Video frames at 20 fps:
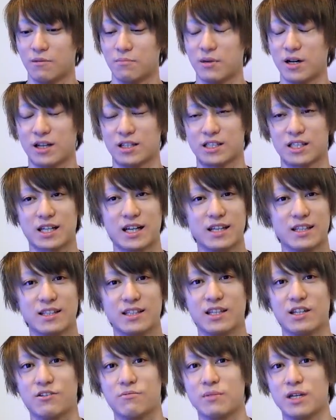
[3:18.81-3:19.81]
まあ使っ
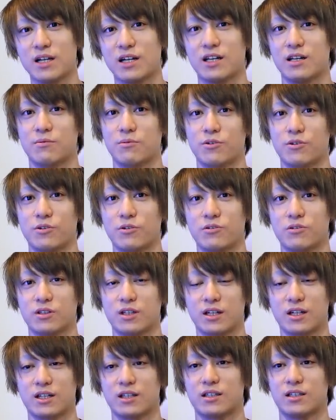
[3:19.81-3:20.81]
てるメガネも良く
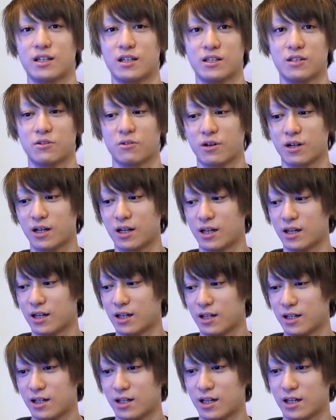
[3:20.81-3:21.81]
なかったりと
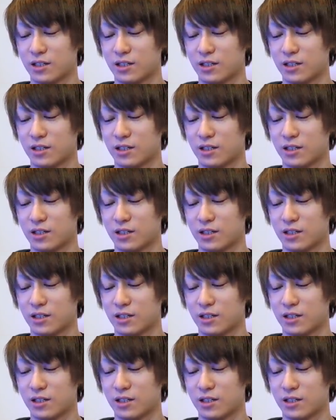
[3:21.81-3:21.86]
か、